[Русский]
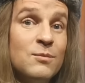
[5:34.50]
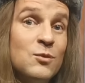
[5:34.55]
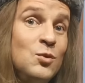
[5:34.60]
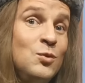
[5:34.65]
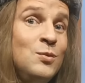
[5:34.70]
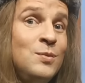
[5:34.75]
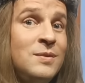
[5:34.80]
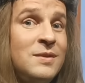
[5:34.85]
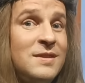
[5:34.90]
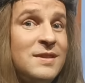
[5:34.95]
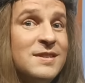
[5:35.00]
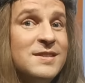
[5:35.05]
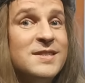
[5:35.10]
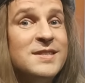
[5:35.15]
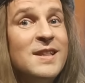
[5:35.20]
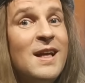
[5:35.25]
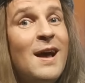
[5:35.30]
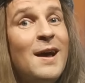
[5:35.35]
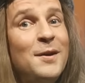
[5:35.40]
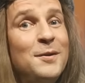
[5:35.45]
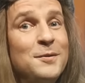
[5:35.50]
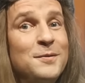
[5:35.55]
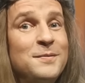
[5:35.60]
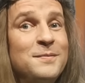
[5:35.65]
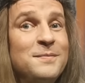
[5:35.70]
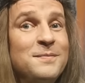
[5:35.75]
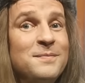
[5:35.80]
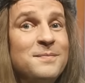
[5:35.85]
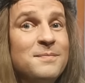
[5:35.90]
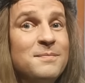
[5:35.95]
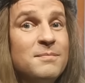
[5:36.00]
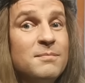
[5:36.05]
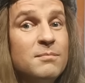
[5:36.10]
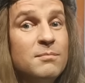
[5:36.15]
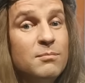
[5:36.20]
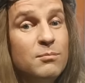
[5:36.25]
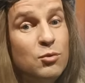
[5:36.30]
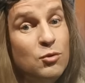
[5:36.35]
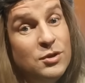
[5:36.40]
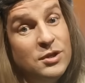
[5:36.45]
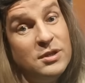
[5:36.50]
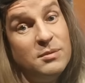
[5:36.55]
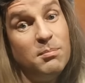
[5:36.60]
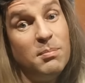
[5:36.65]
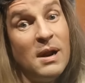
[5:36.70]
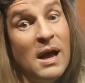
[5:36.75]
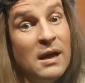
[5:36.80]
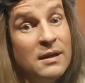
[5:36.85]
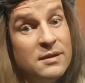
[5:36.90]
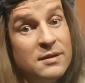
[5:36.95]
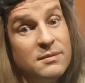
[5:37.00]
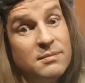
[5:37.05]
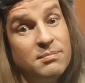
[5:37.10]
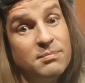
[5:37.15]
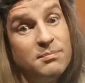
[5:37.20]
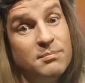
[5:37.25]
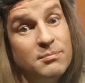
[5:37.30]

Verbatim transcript: Ну, не знаю. Будет брат,